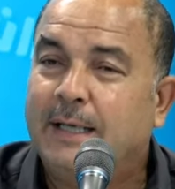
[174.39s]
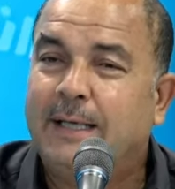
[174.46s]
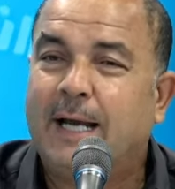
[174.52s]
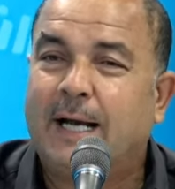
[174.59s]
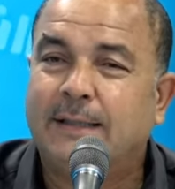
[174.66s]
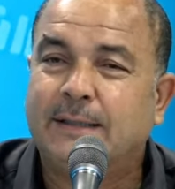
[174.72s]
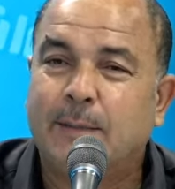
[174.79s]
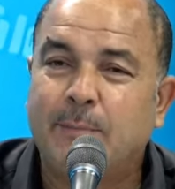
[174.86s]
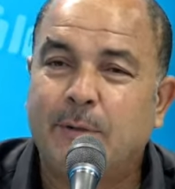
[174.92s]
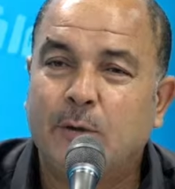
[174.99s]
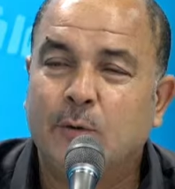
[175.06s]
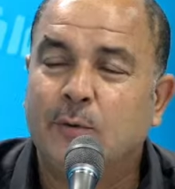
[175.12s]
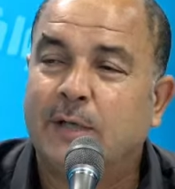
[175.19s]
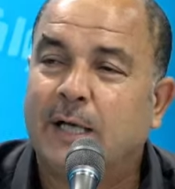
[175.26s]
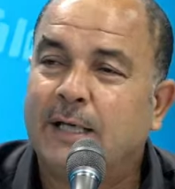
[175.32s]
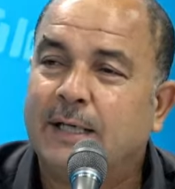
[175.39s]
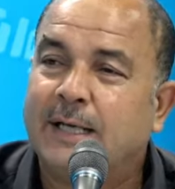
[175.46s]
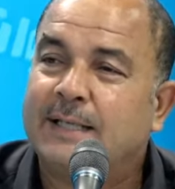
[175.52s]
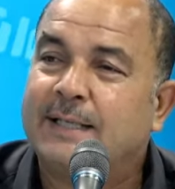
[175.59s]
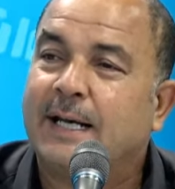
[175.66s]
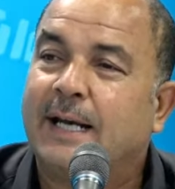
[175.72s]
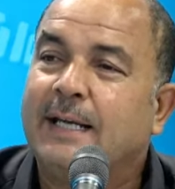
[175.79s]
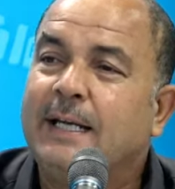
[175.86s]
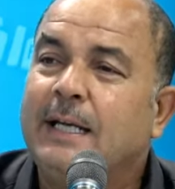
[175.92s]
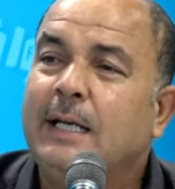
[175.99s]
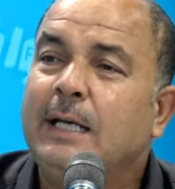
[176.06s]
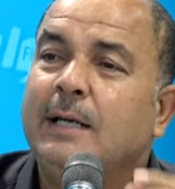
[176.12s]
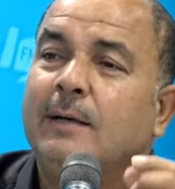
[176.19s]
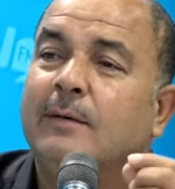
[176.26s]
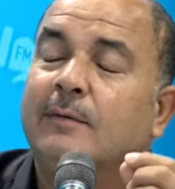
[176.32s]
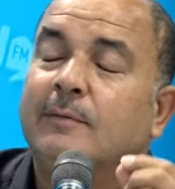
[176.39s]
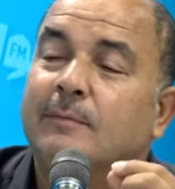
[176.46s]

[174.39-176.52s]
يعتبرون أن إسرائيل